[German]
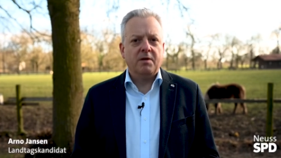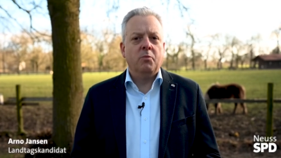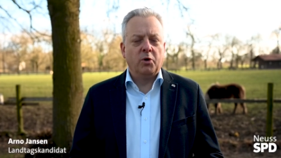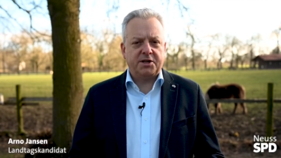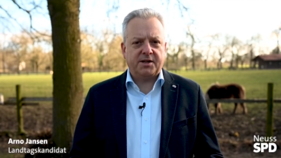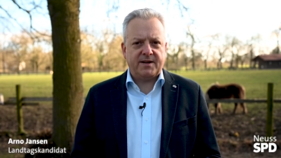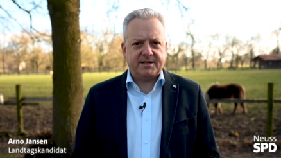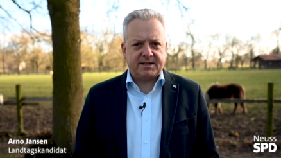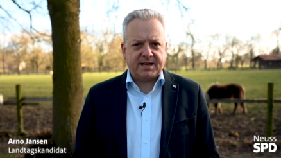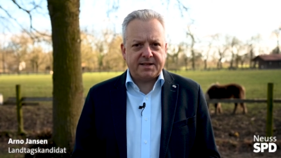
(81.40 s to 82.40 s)

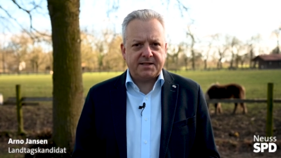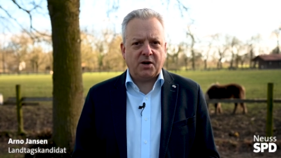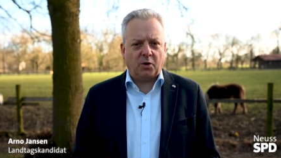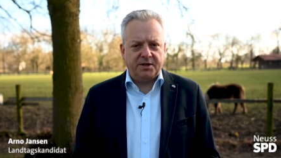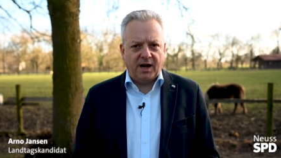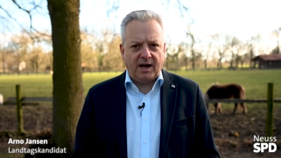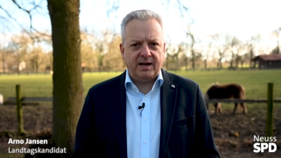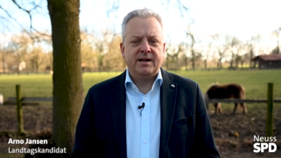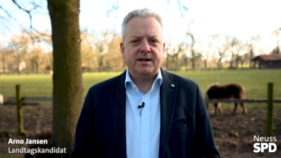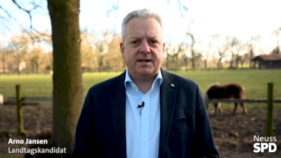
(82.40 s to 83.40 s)
Möglicherweise zeigt sich auch da,
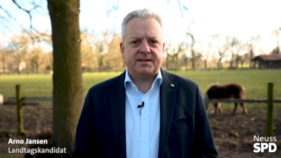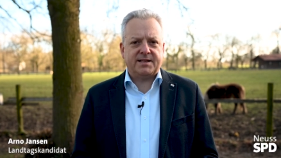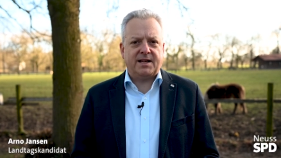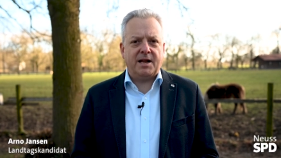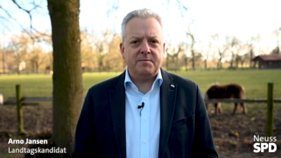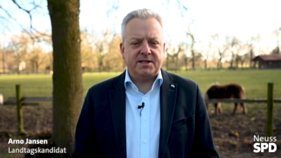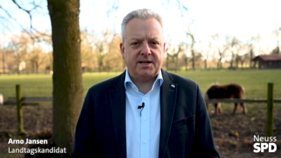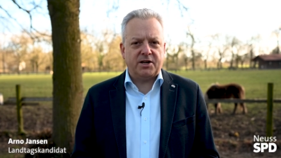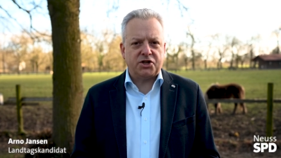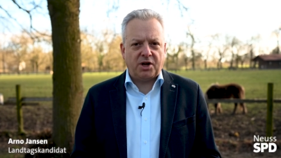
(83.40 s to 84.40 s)
dass das Land mit
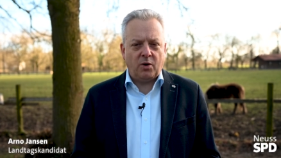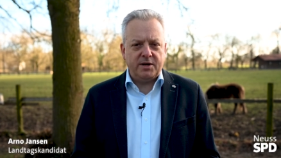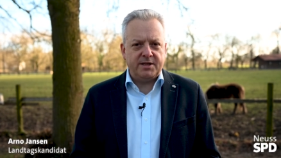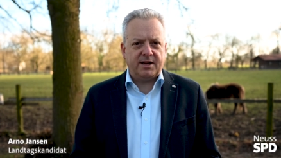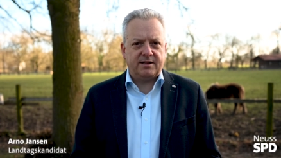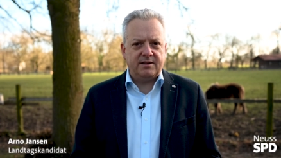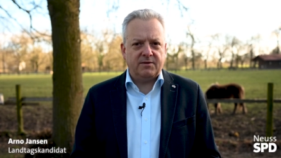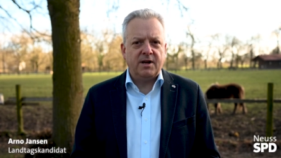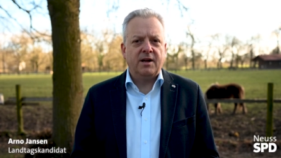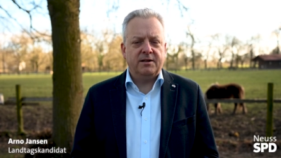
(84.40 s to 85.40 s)
seiner
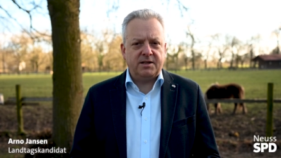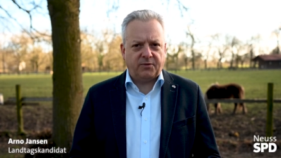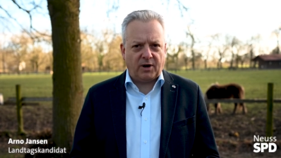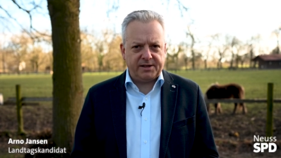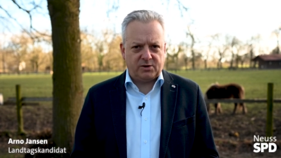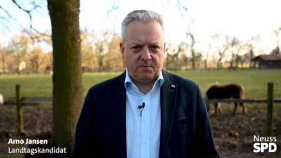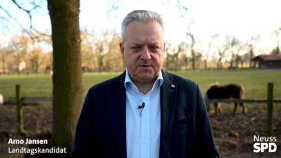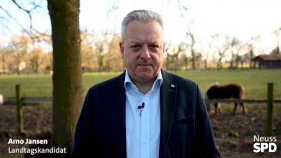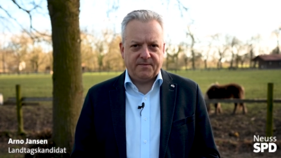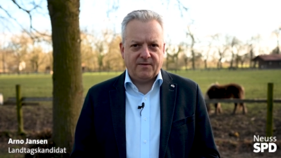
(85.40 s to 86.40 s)
Stauinitiative nicht
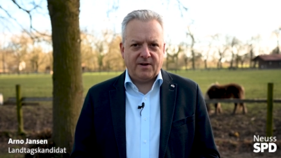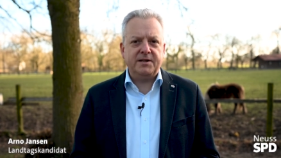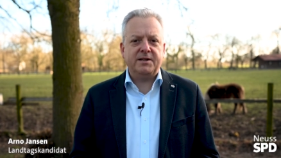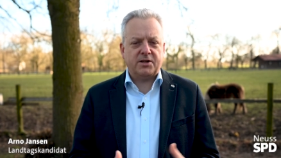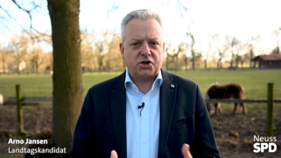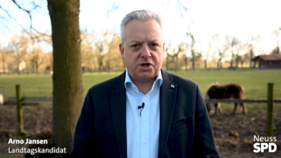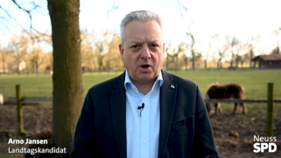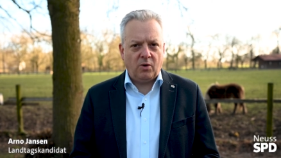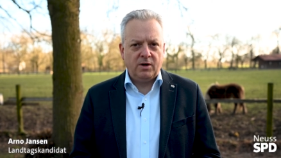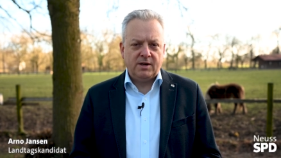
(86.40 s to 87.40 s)
vorankommt. Weil in dieser
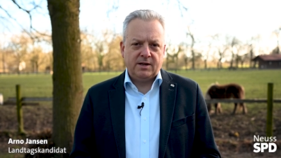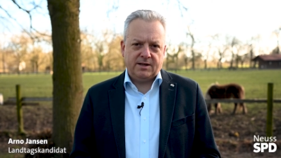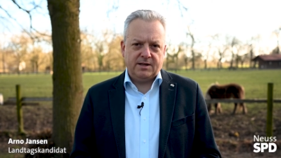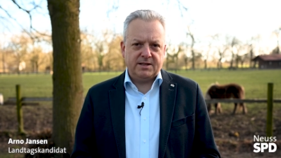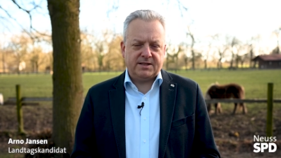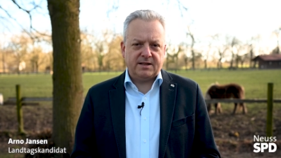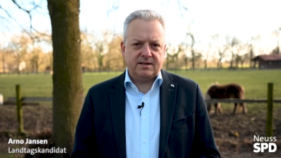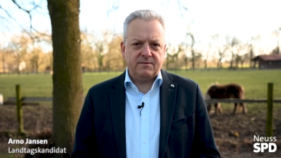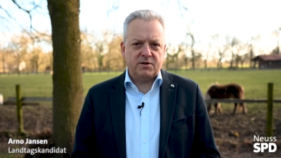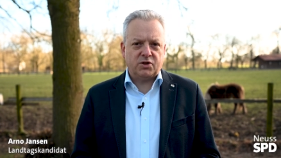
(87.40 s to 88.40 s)

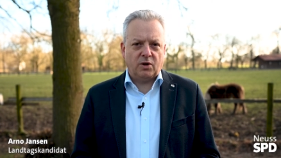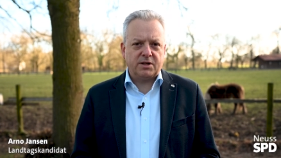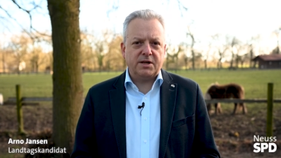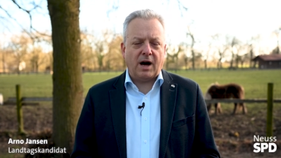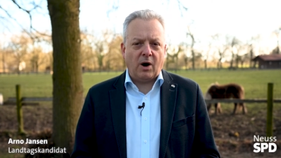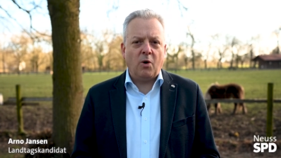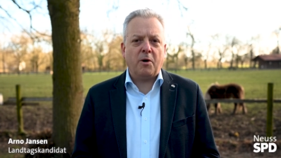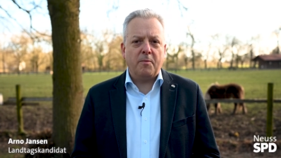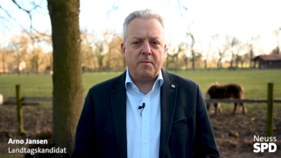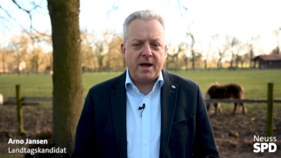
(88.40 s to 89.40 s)
Stauinitiative sollten
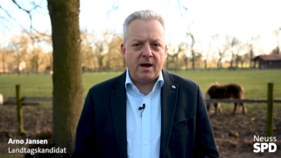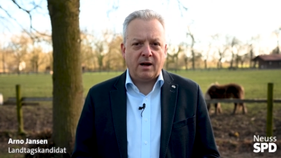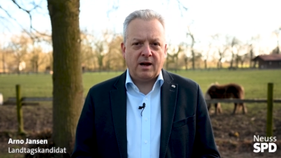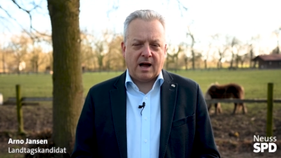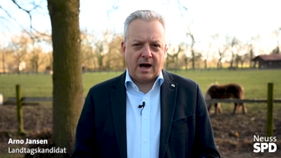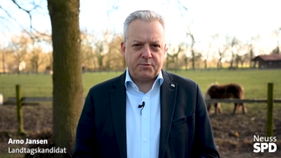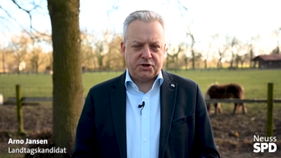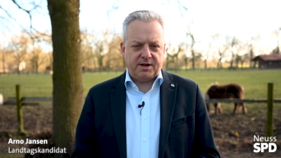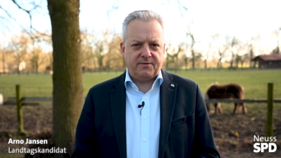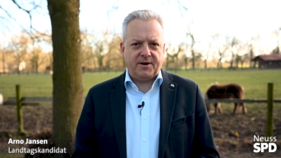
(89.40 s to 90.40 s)
auch mehr
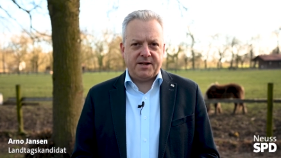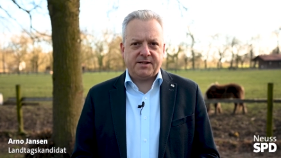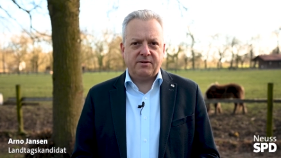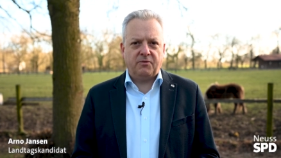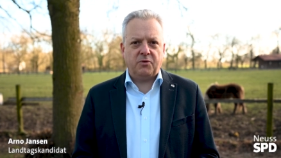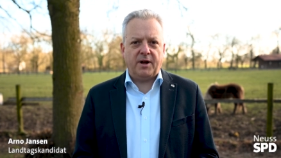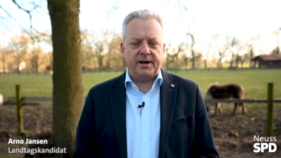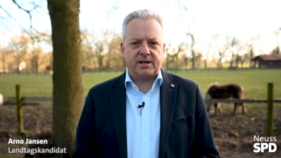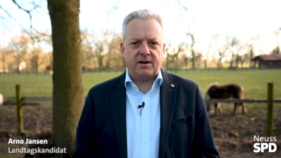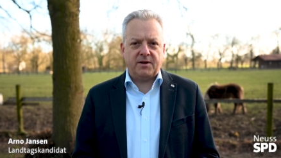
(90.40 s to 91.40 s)
Abstellflächen für
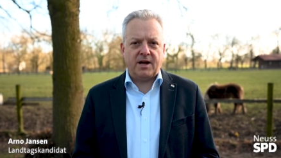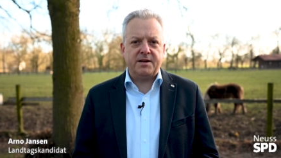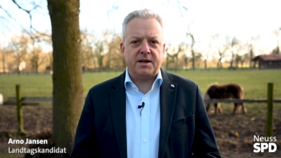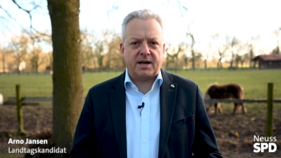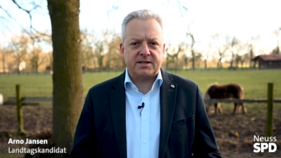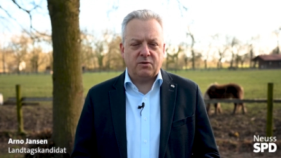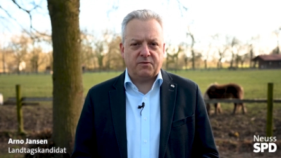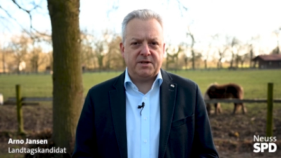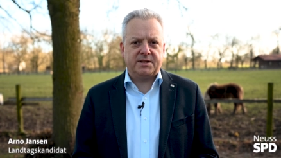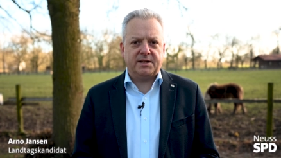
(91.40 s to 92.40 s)
Lkw an den
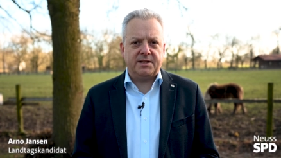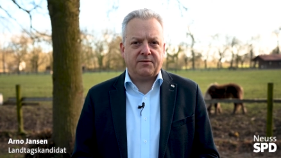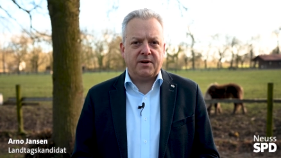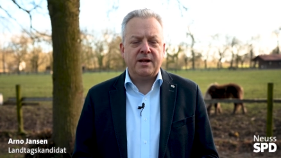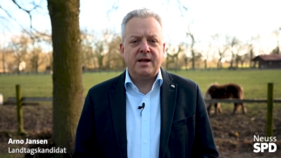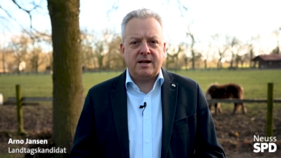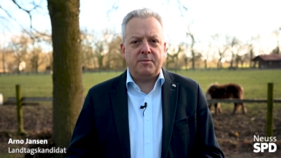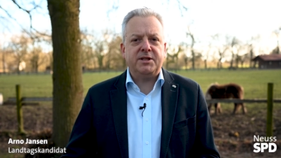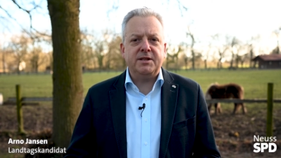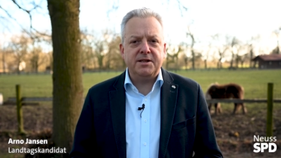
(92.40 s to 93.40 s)
Rasthöfen installiert werden,
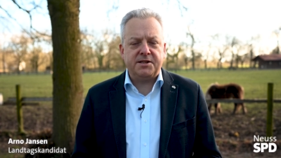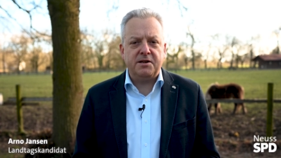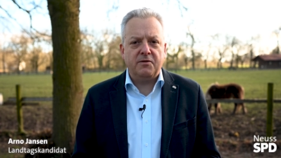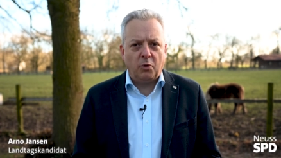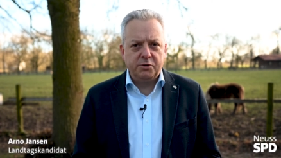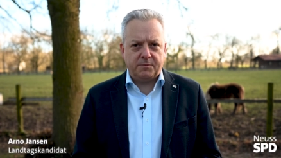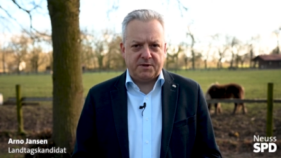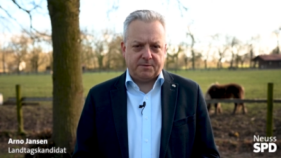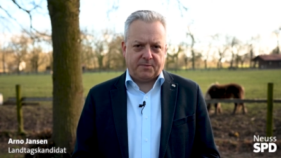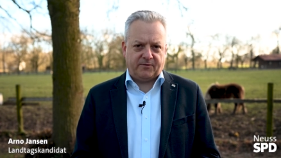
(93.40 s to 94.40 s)
damit die nicht in die
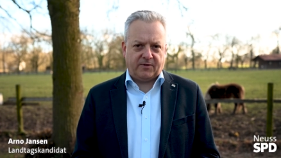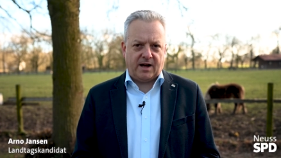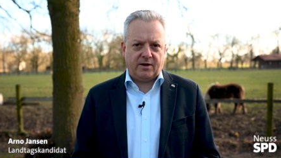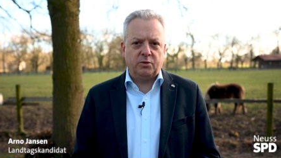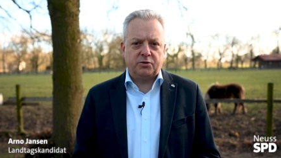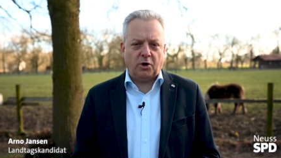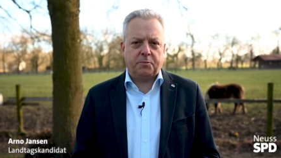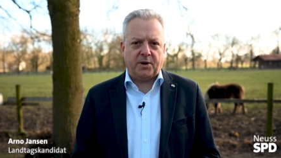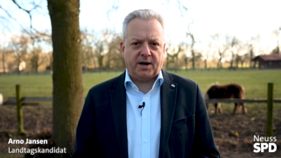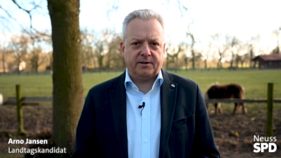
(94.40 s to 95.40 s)
Wohngebiete fahren und
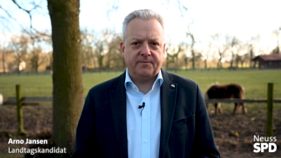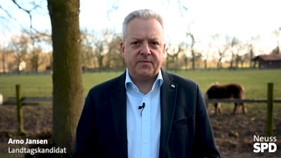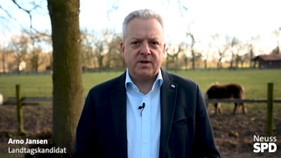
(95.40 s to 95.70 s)
dort parken.